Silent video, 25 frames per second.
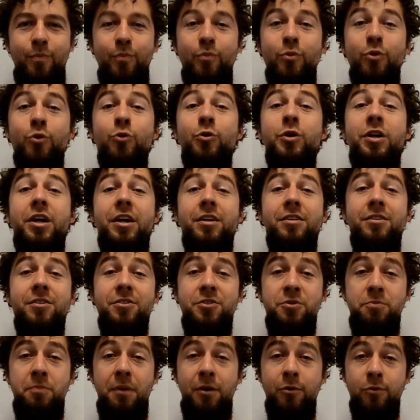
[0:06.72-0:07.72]
Był
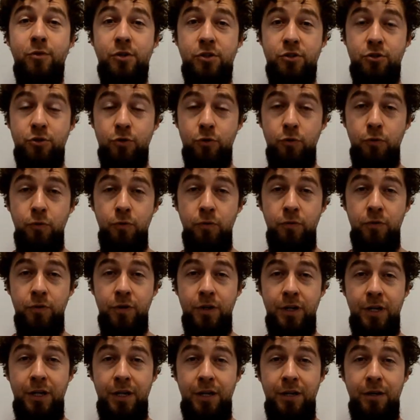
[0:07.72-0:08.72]
kiedyś mały żółw,
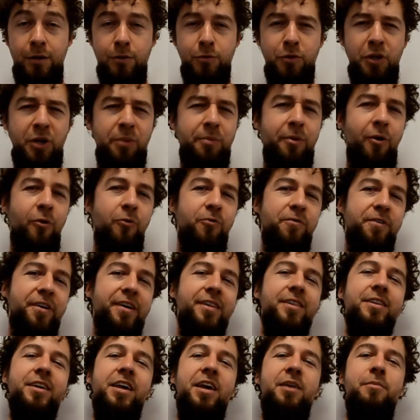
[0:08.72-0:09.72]
który miał
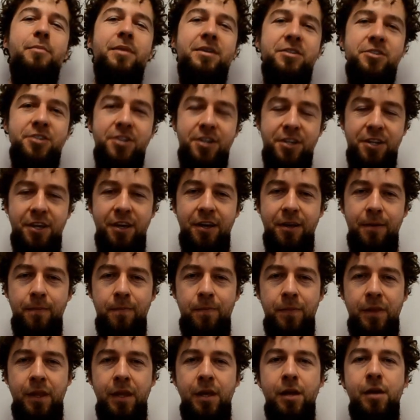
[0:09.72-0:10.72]
wielkie marzenie.
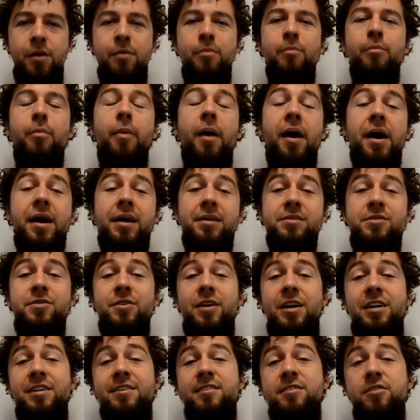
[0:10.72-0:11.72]

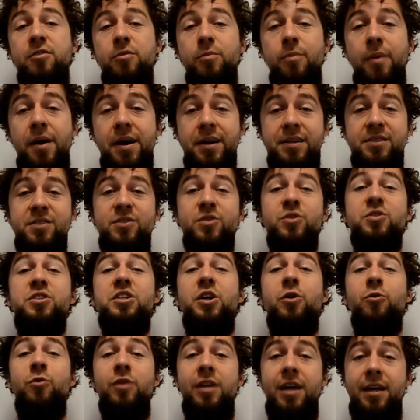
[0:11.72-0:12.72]
Bardzo, ale to bardzo
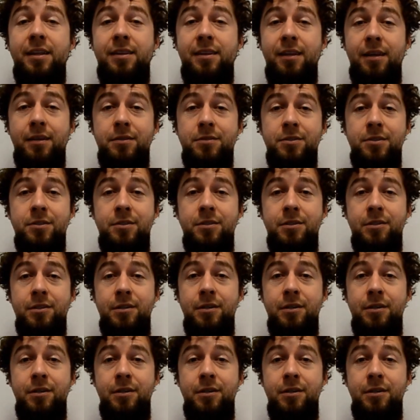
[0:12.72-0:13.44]
chciał latać.